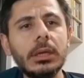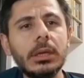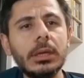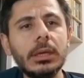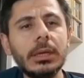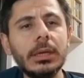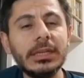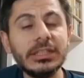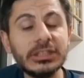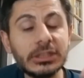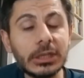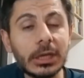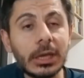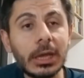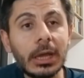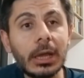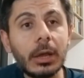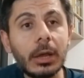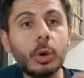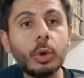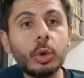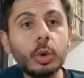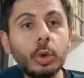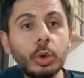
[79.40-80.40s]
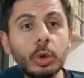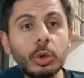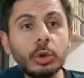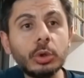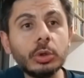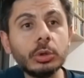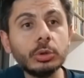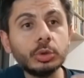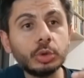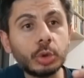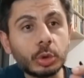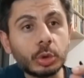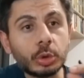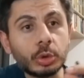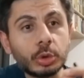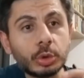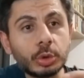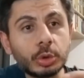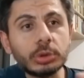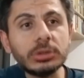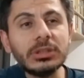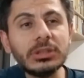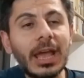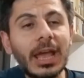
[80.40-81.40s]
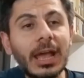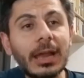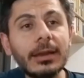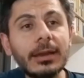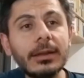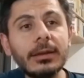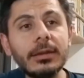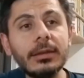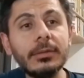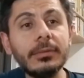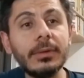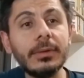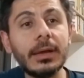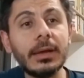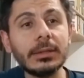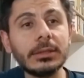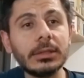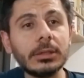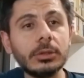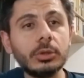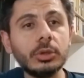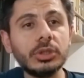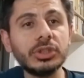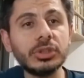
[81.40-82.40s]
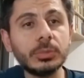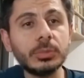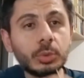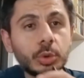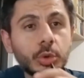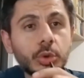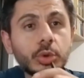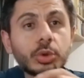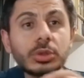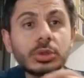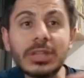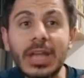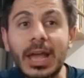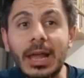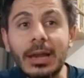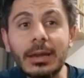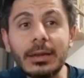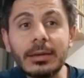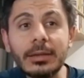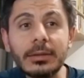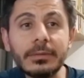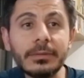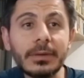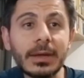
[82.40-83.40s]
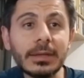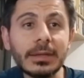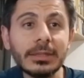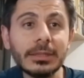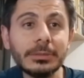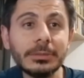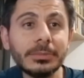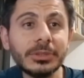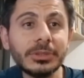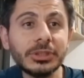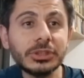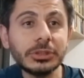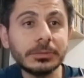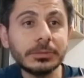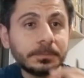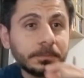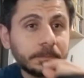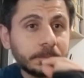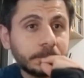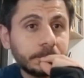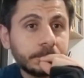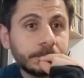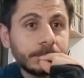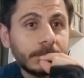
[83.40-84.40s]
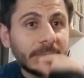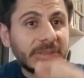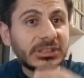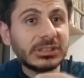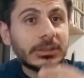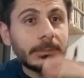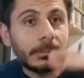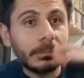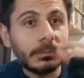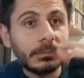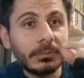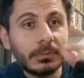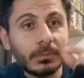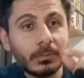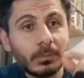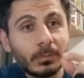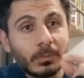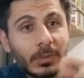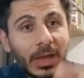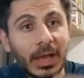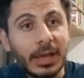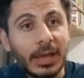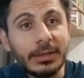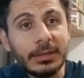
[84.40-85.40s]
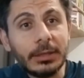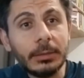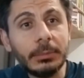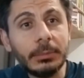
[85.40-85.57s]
İşte o çok küçük değerleri ifade ediyor. İşte bu küçük değerleri ifade etmek için bizim hangi